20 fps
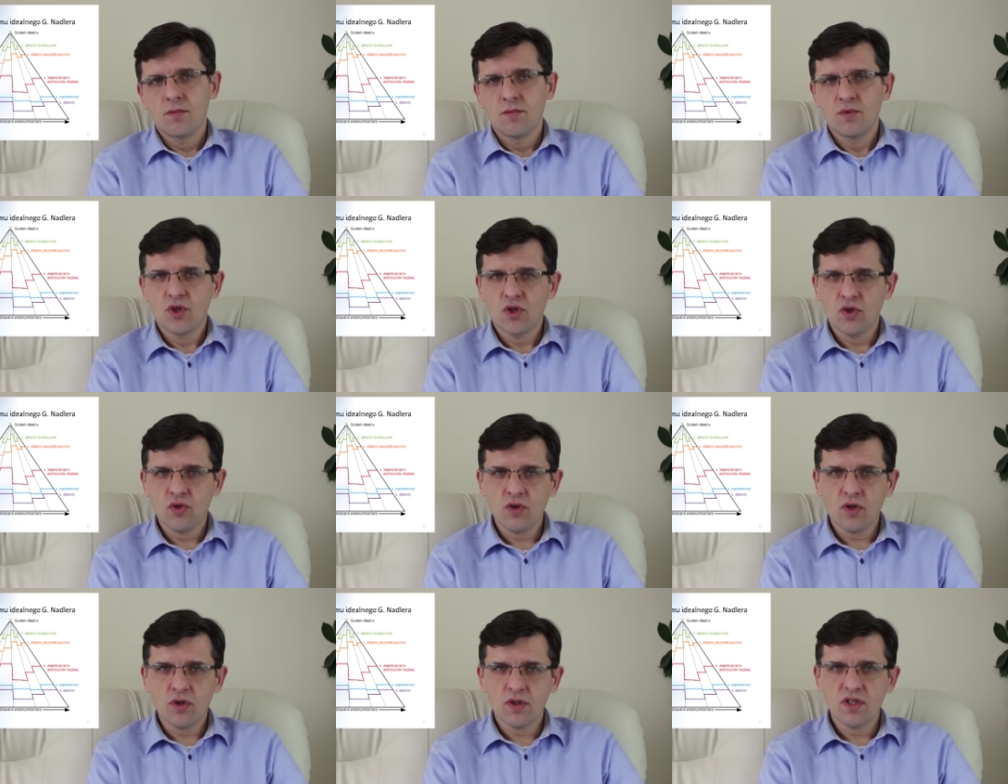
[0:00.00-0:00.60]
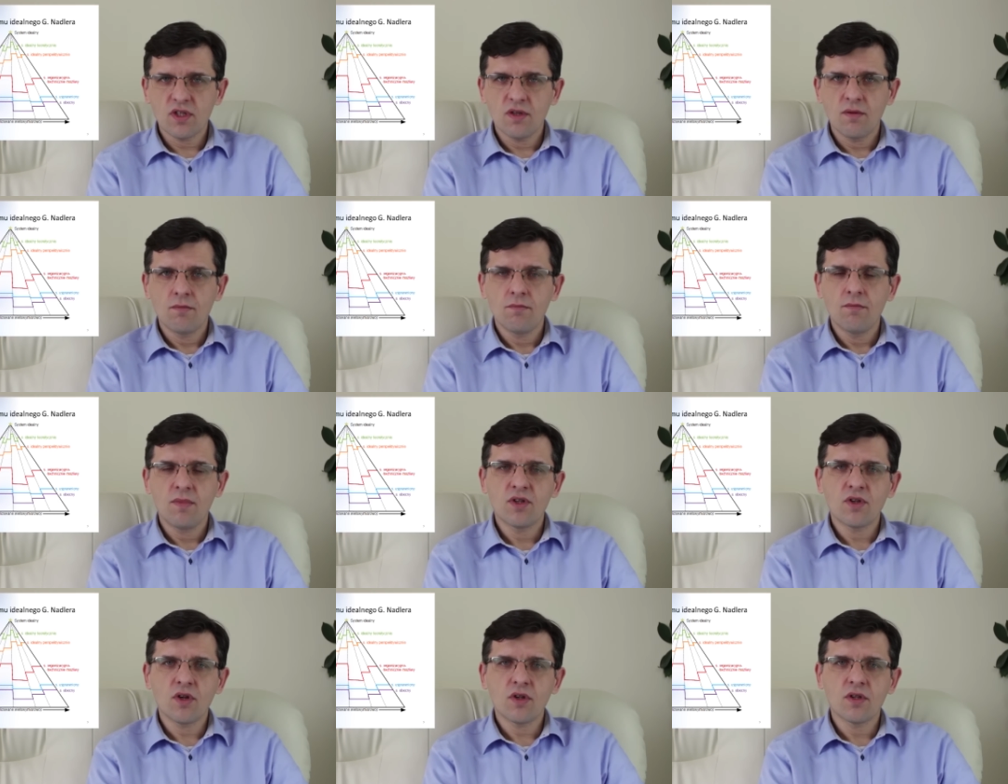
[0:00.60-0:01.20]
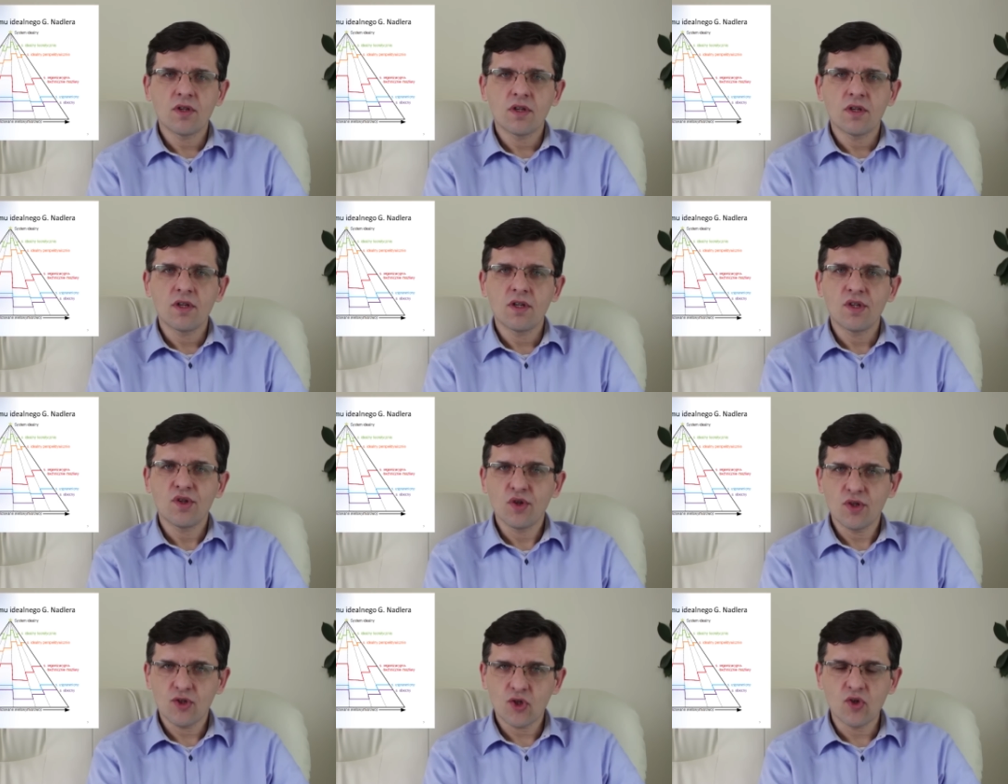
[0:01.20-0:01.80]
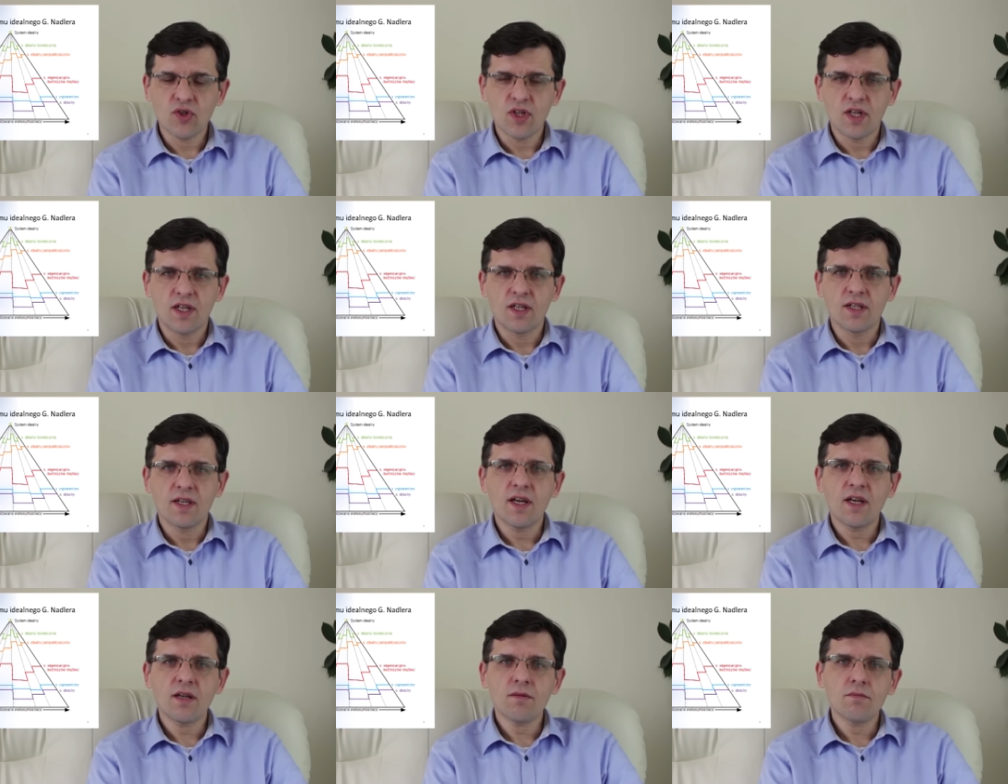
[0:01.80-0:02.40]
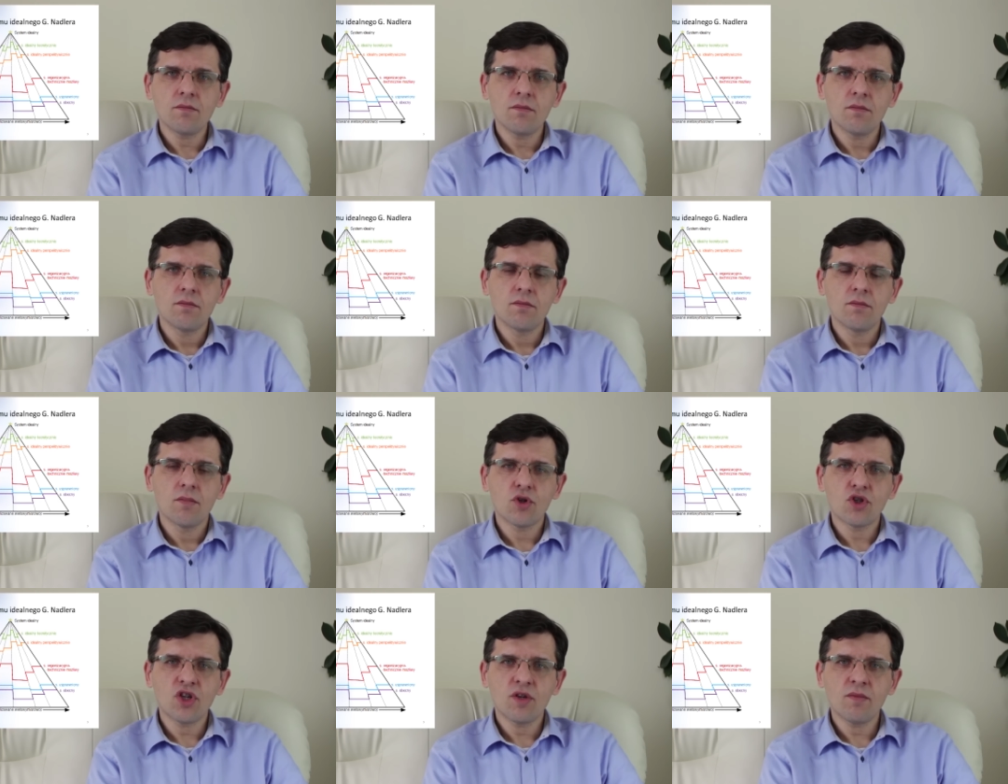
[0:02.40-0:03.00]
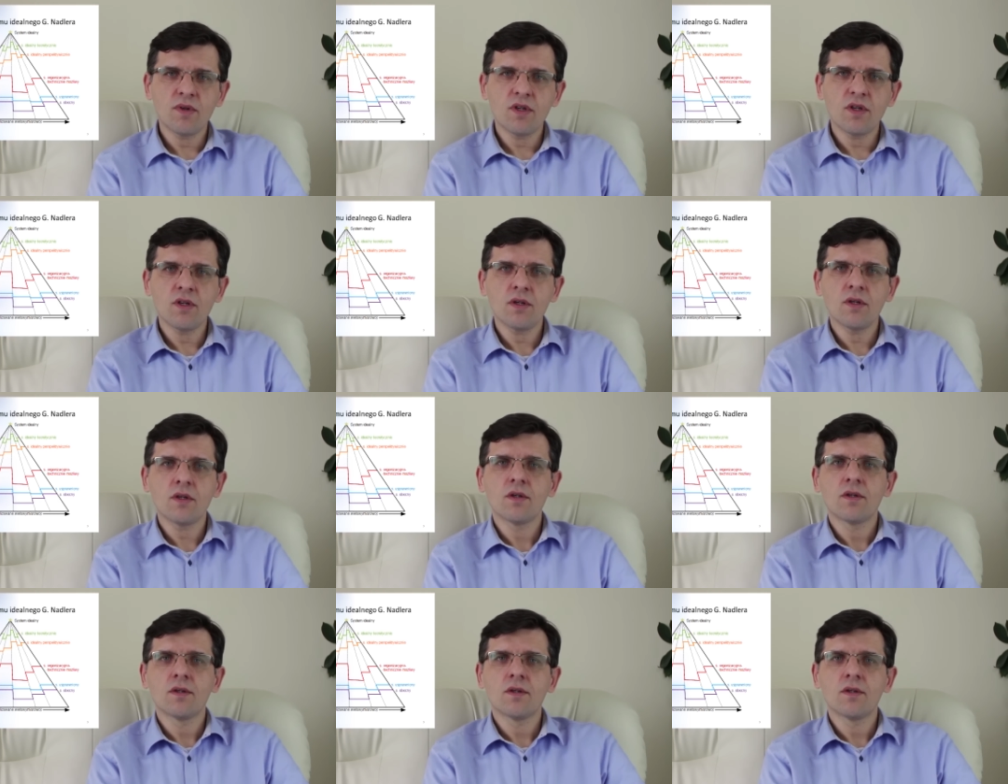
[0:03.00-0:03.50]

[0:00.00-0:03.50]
Stosując metody doskonalenia, możemy